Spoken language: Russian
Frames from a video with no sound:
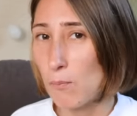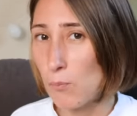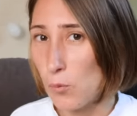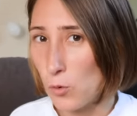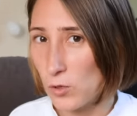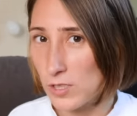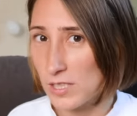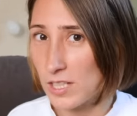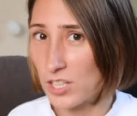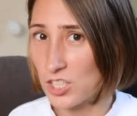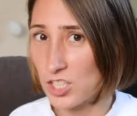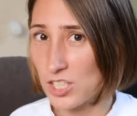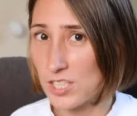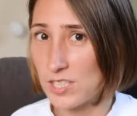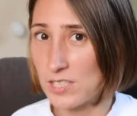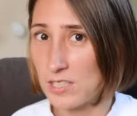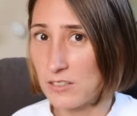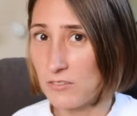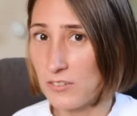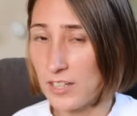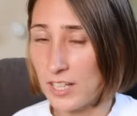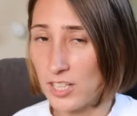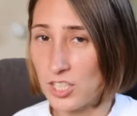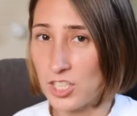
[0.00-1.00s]
после
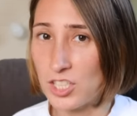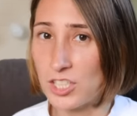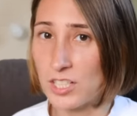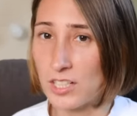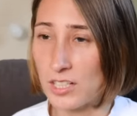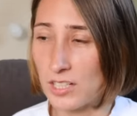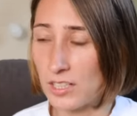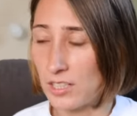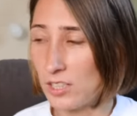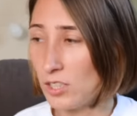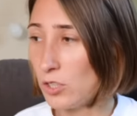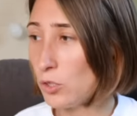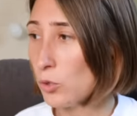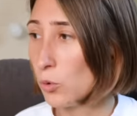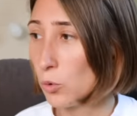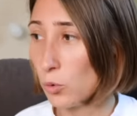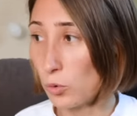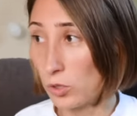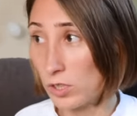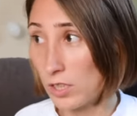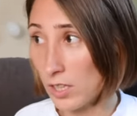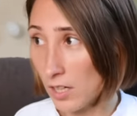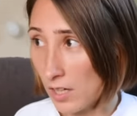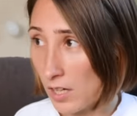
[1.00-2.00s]
шести вечера и до
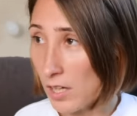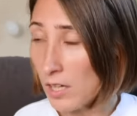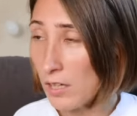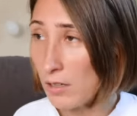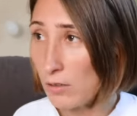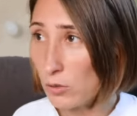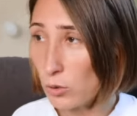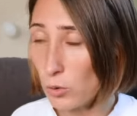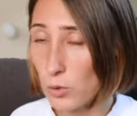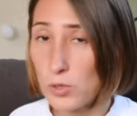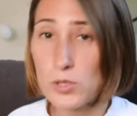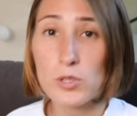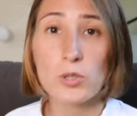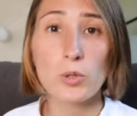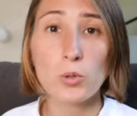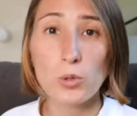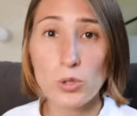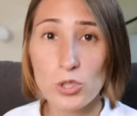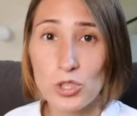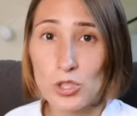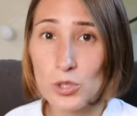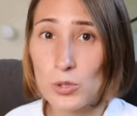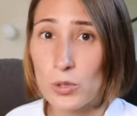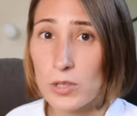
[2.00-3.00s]
утра, то есть
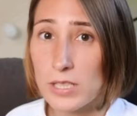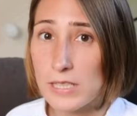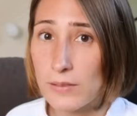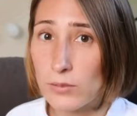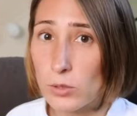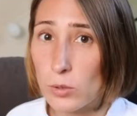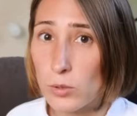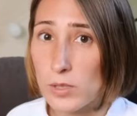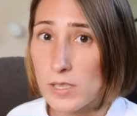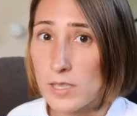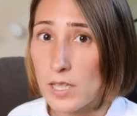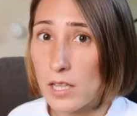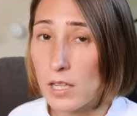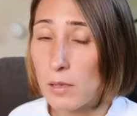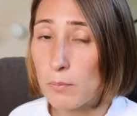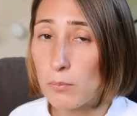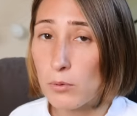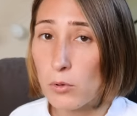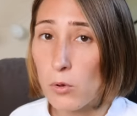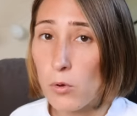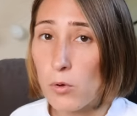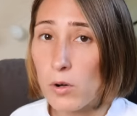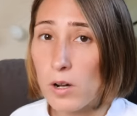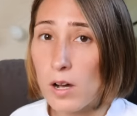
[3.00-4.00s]
ночью, если вдруг стало
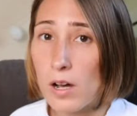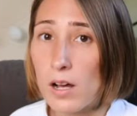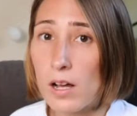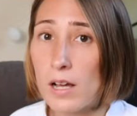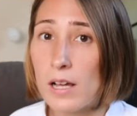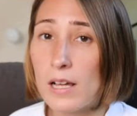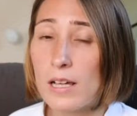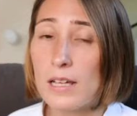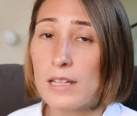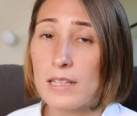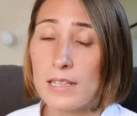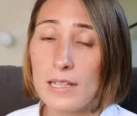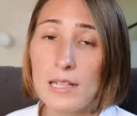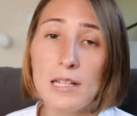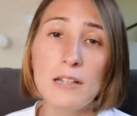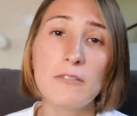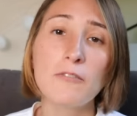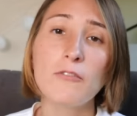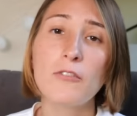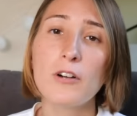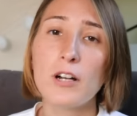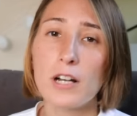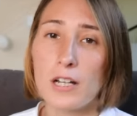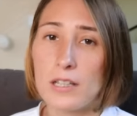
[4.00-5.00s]
плохо, или
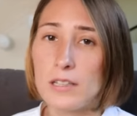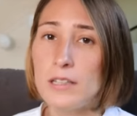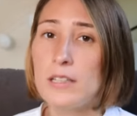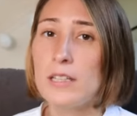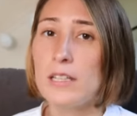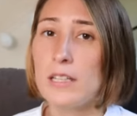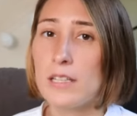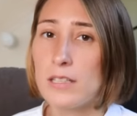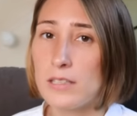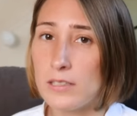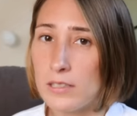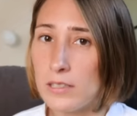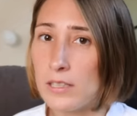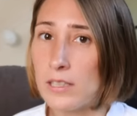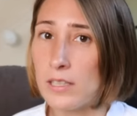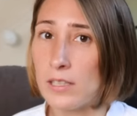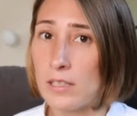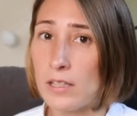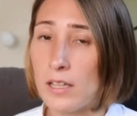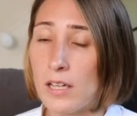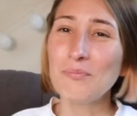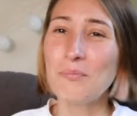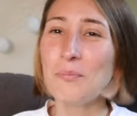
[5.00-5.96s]
в выходные дни.